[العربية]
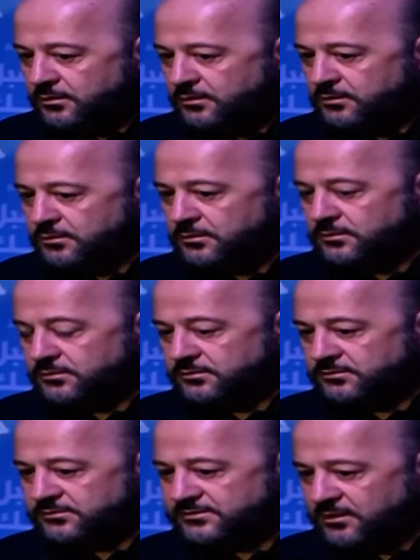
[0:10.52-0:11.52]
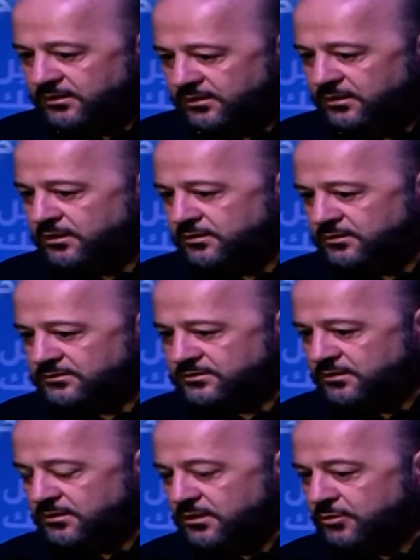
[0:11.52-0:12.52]
آه، صحيح انا
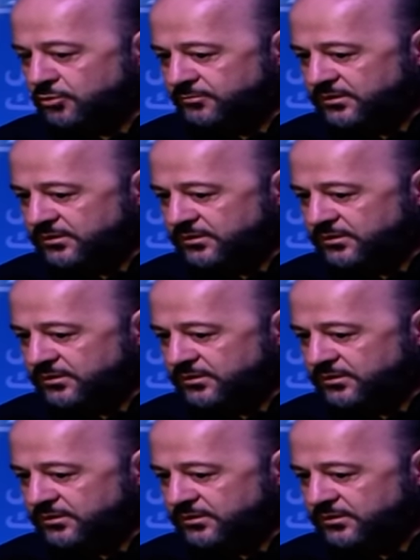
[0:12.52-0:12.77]
ساقوم